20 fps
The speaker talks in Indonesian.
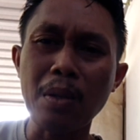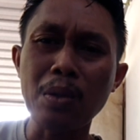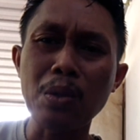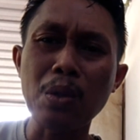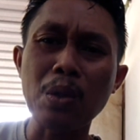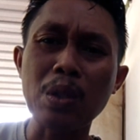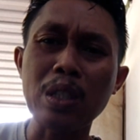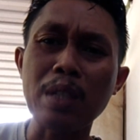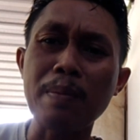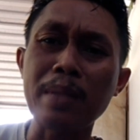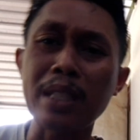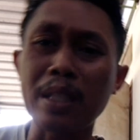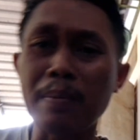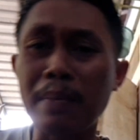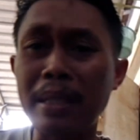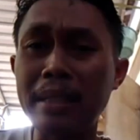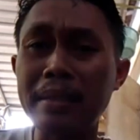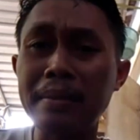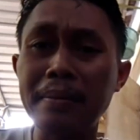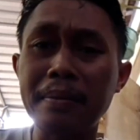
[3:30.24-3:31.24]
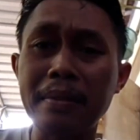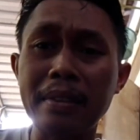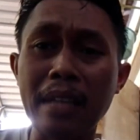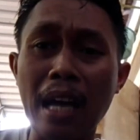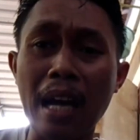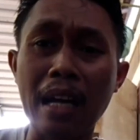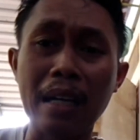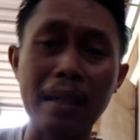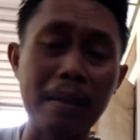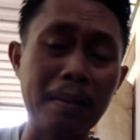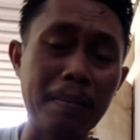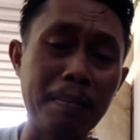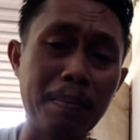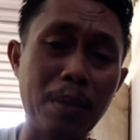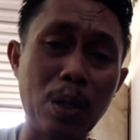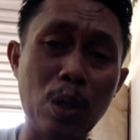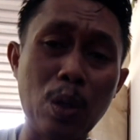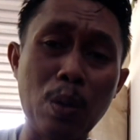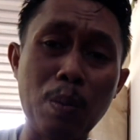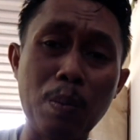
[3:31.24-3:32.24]
untuk teman-teman yang
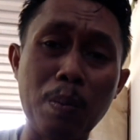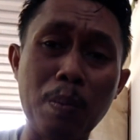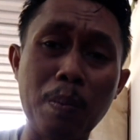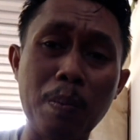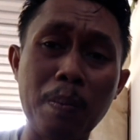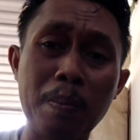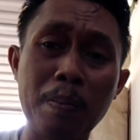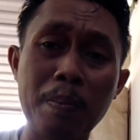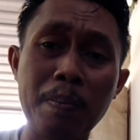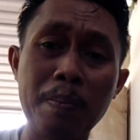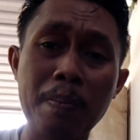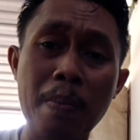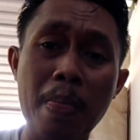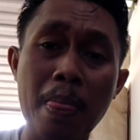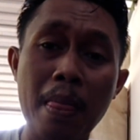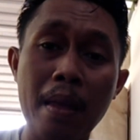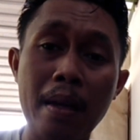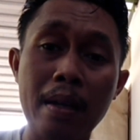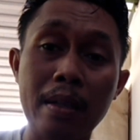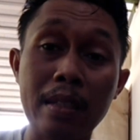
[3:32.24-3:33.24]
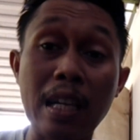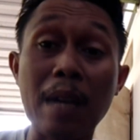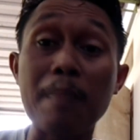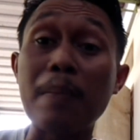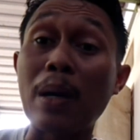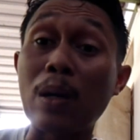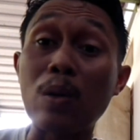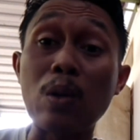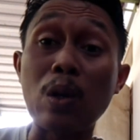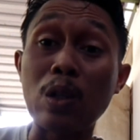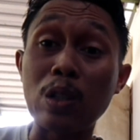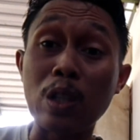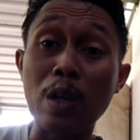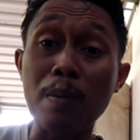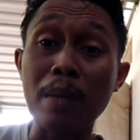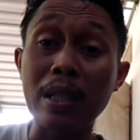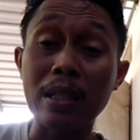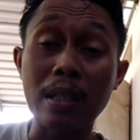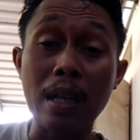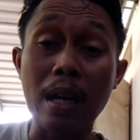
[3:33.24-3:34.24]
belum yang baru
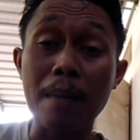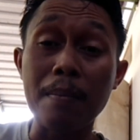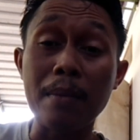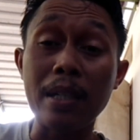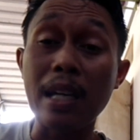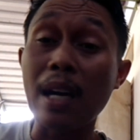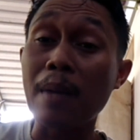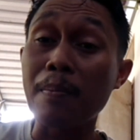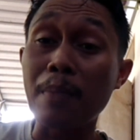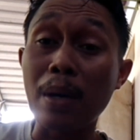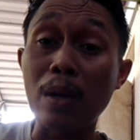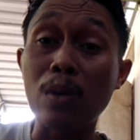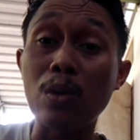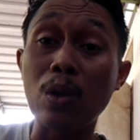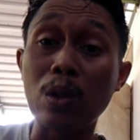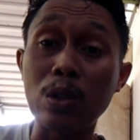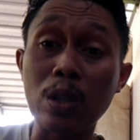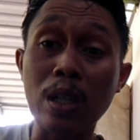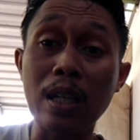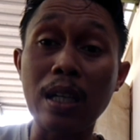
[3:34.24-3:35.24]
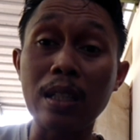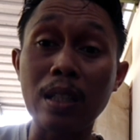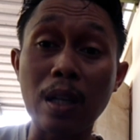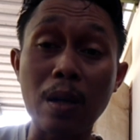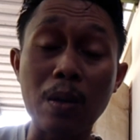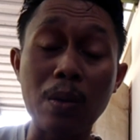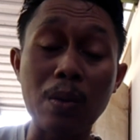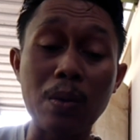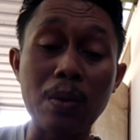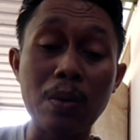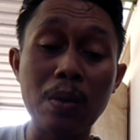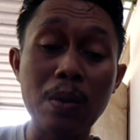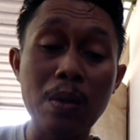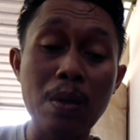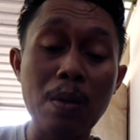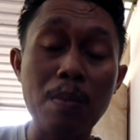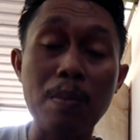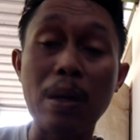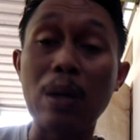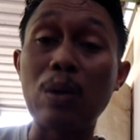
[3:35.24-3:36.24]
nonton eh, yang baru nonton atau
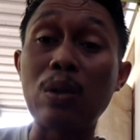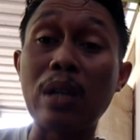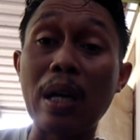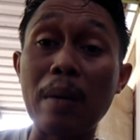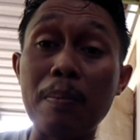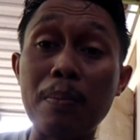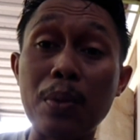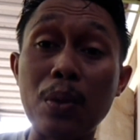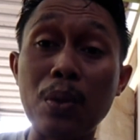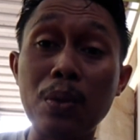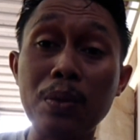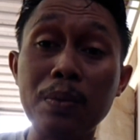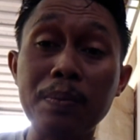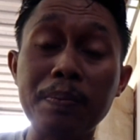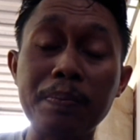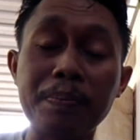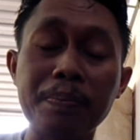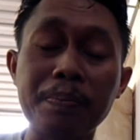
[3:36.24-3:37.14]
baru gabung